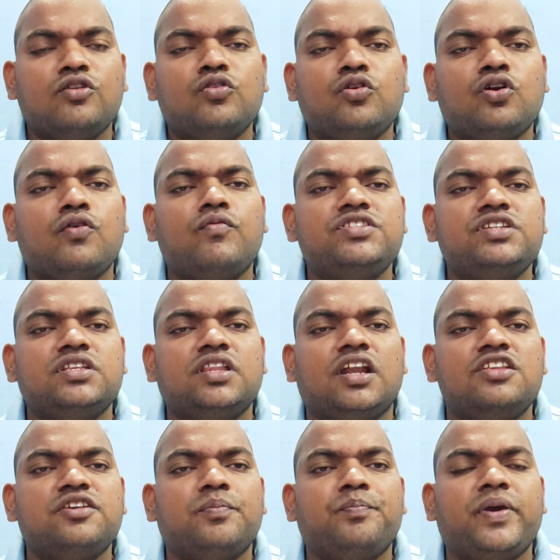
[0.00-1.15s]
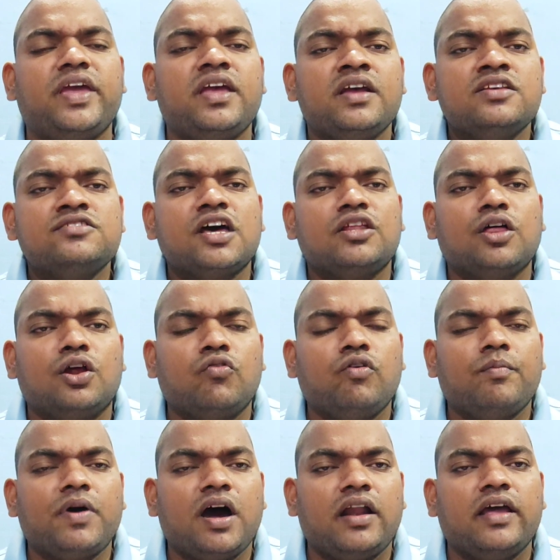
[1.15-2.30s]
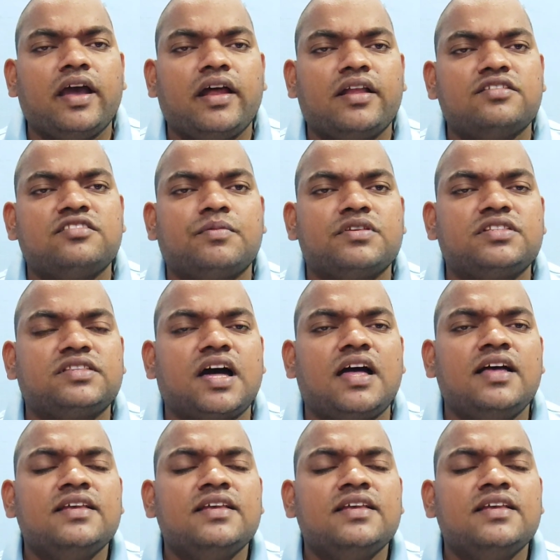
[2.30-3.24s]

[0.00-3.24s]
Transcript: ఎందుకు వచ్చిందని చెప్పి సదరు విమానయాన సంస్థ